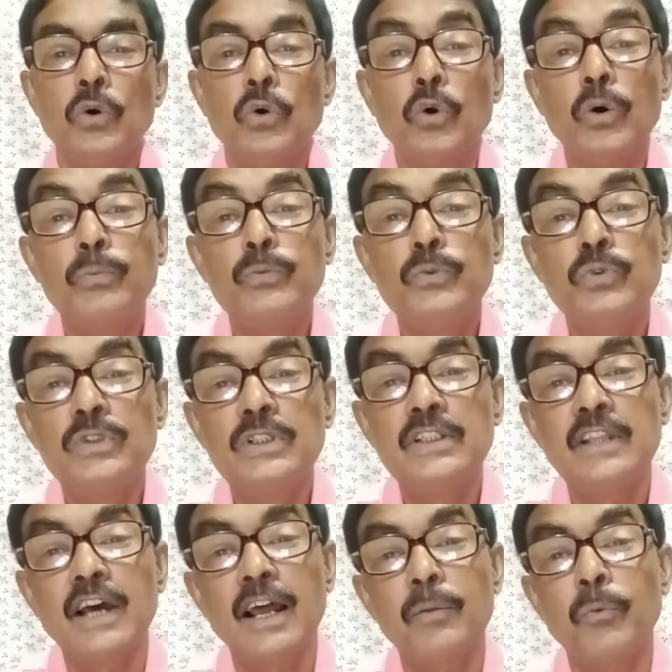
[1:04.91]
গোপ দুটি
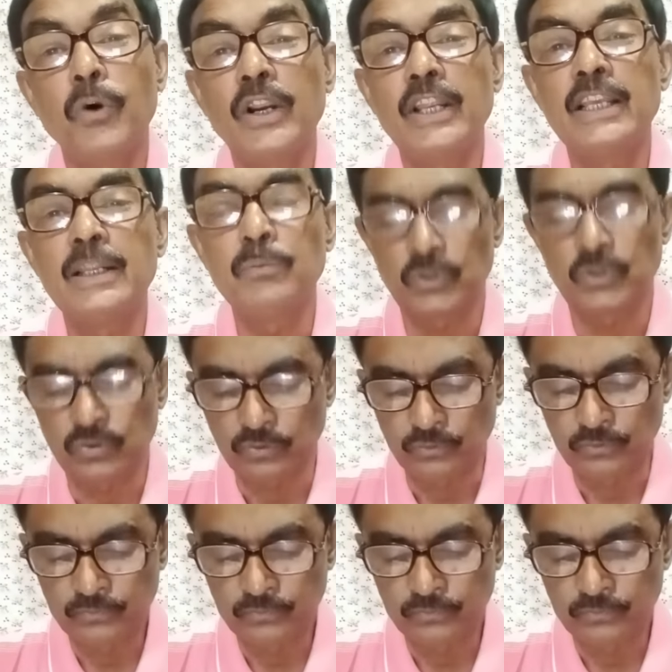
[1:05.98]
তার মনের মতন